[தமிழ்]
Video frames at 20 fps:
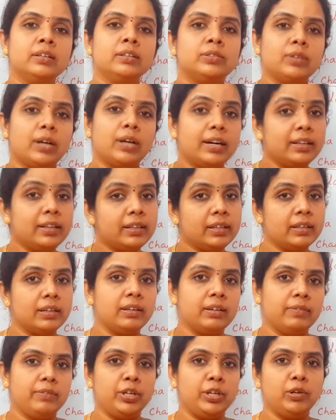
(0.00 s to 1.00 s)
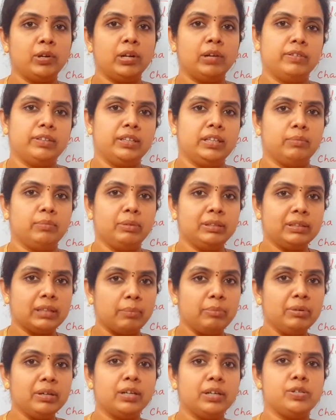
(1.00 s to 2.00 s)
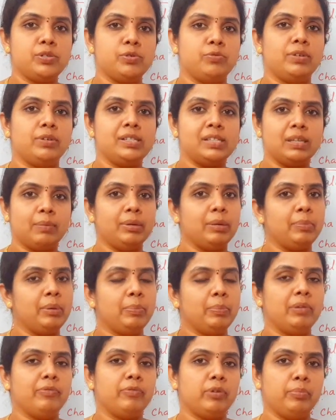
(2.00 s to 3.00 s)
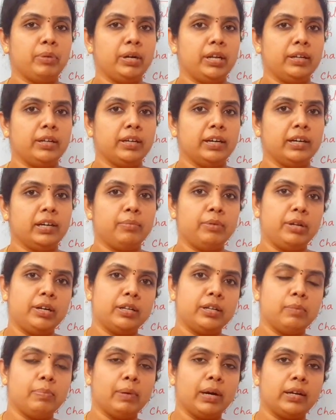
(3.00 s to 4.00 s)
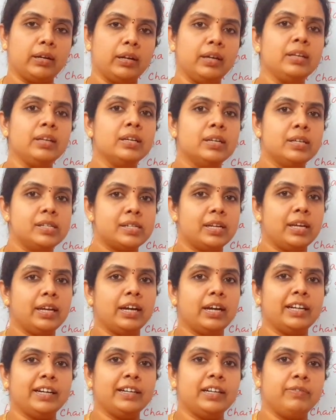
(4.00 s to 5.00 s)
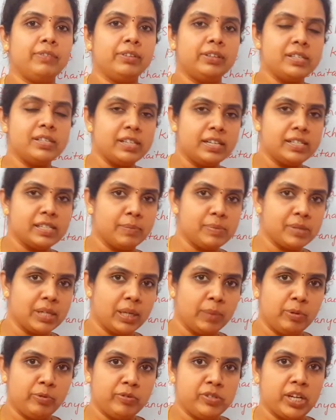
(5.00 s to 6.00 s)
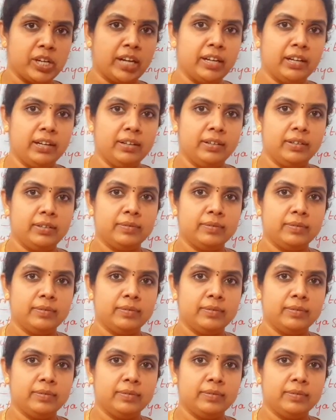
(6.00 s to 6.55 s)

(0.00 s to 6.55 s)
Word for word: ஸோ அடுத்த வீடியோவில் வந்து நம்ம தமிழ்நாடு ஸ்டூடெண்ட்ஸ் எப்படி எப்படி பர்ஃபார்ம் பண்ணியிருக்காங்க அப்படின்றத பார்க்கலாம் ஸ்டே கனெக்டட் வித் அஸ் அண்ட் சப்ஸ்கிரைப் அவர் சேனல்